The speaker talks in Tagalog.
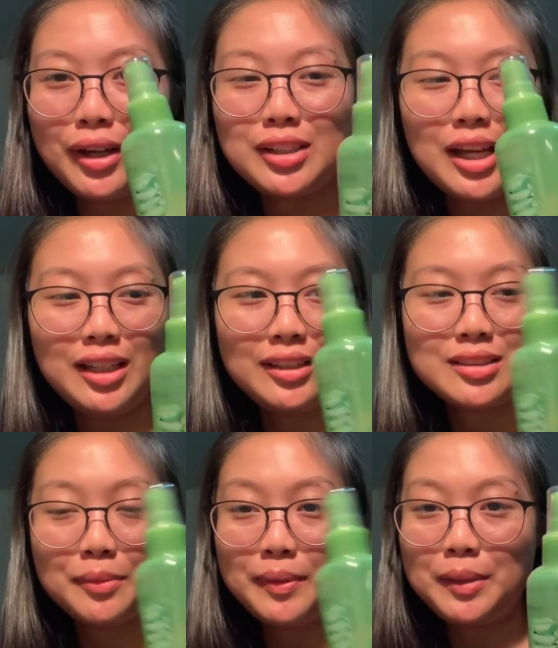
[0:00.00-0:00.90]
Ang ah, galing
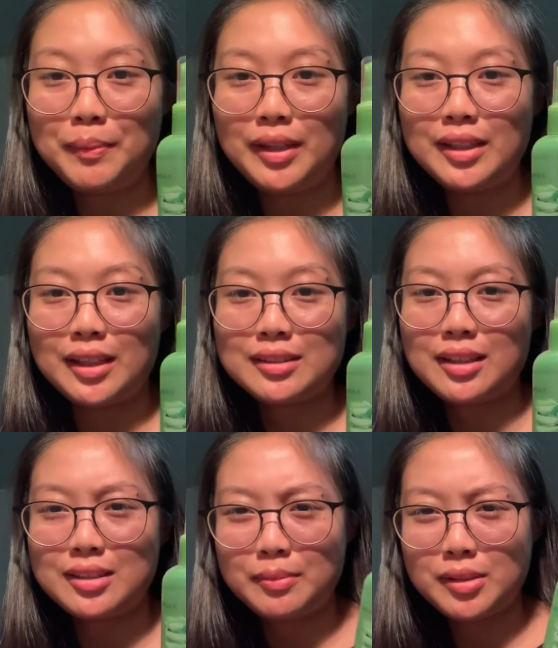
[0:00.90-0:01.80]
din sa Pilipinas
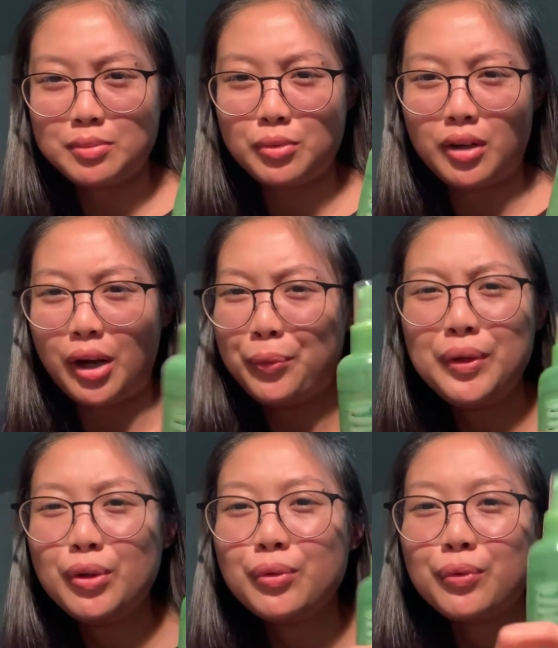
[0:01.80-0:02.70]
kasi mas mura.
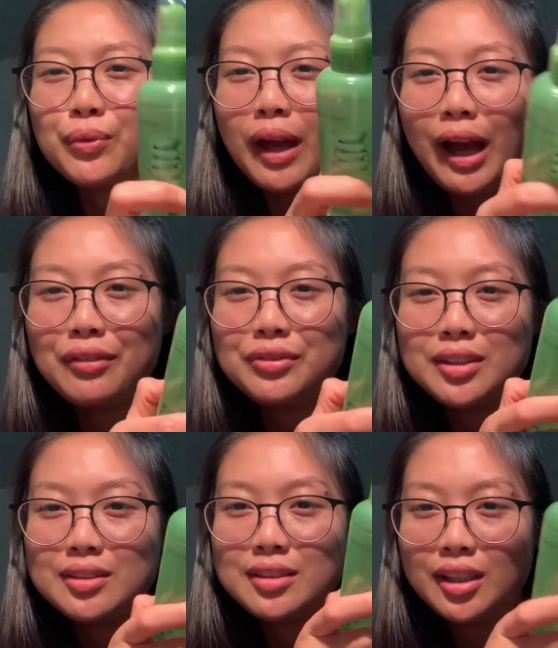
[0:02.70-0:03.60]
We don't have
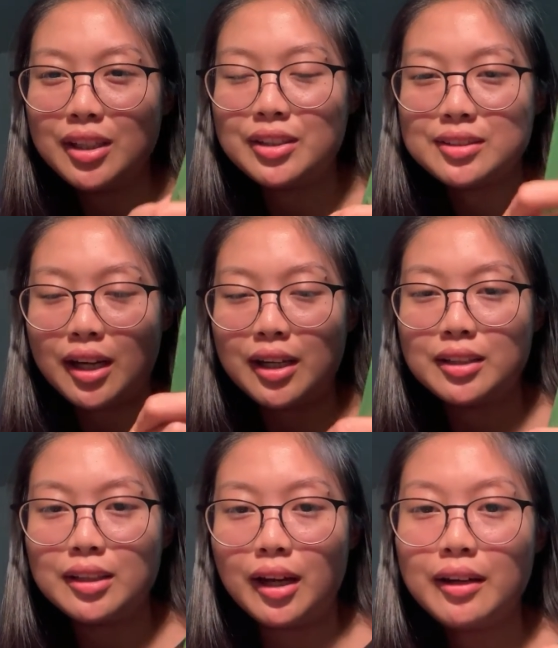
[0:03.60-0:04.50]
this here sa
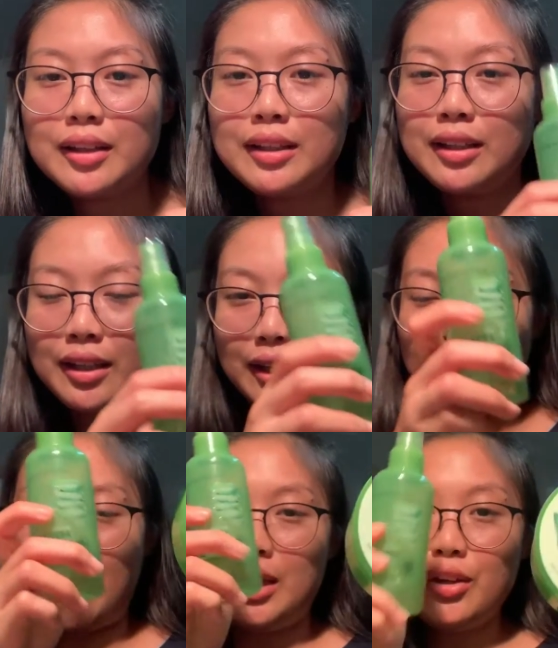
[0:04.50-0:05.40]
Canada.
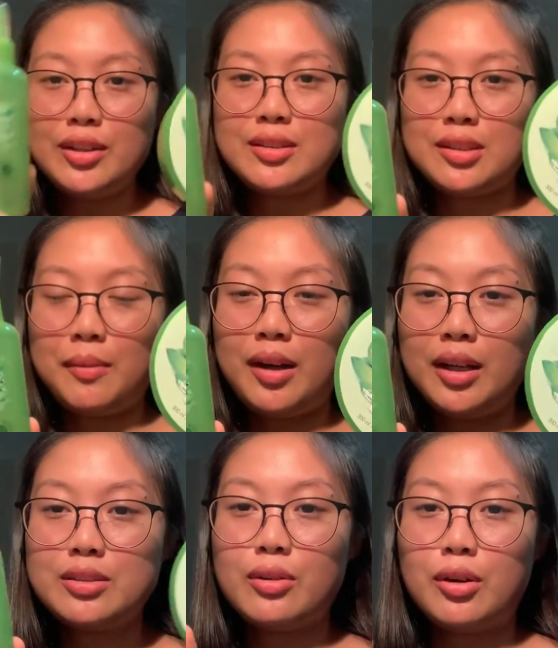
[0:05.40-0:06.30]
Kaya, yun, isa sa
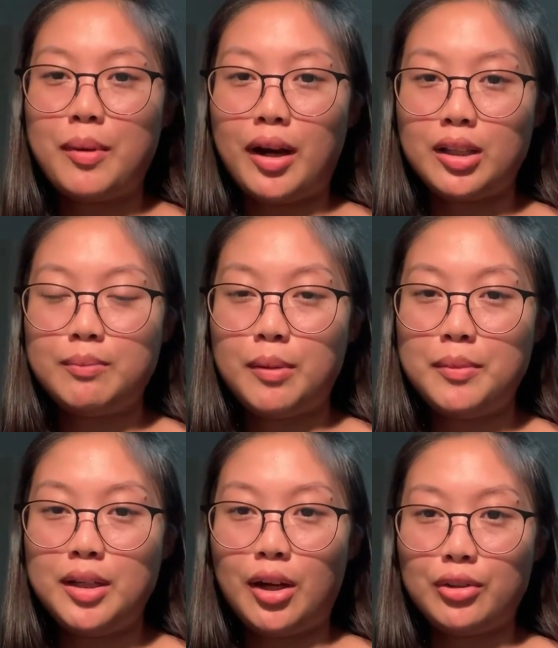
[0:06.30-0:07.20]
mga reason ko bakit
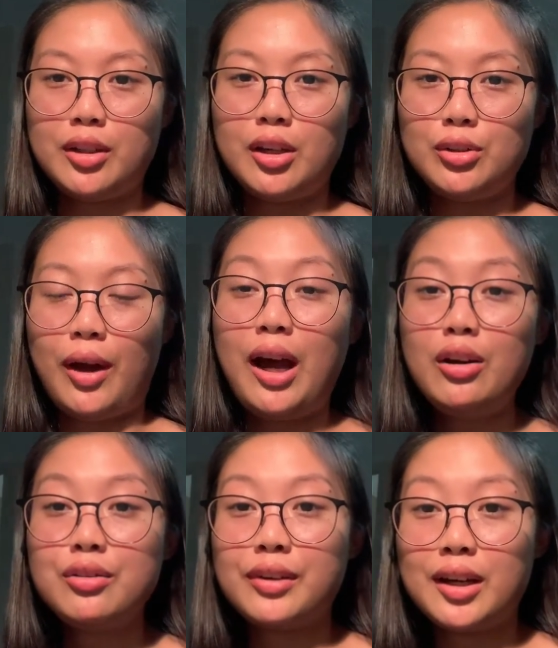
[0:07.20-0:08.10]
nagpabili ako ng ganito.
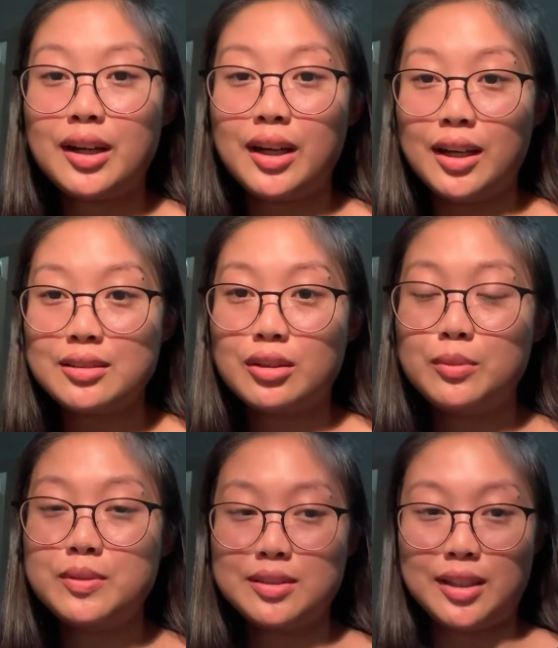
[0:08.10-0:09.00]
Aloe vera, guys.
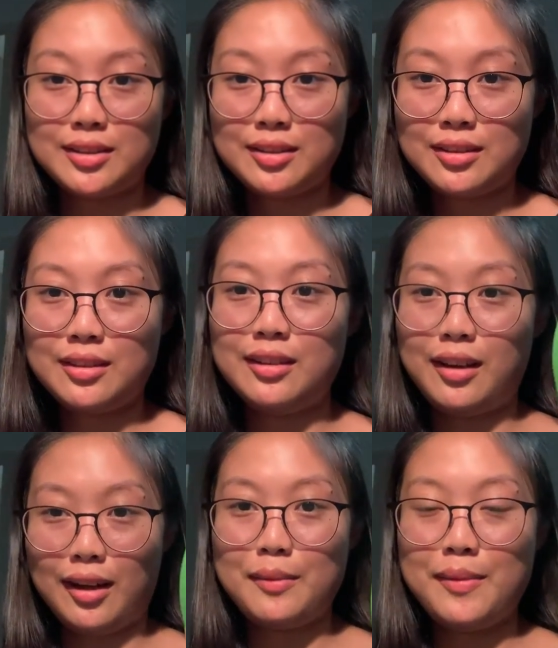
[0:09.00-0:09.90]
Obsessed.
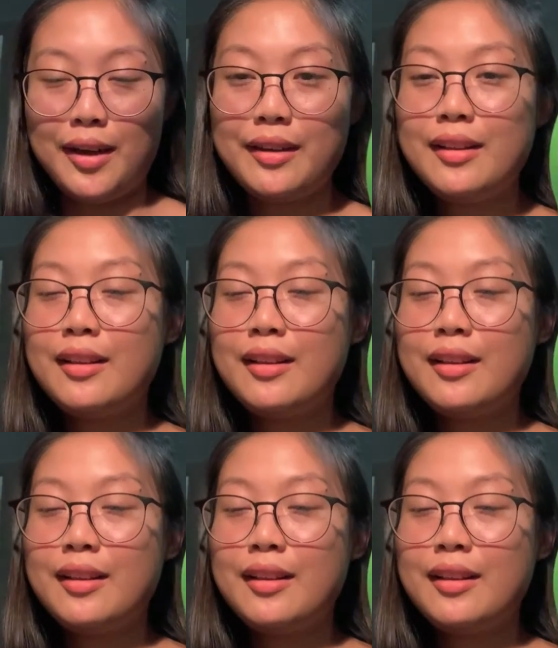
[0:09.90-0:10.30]
Grabe.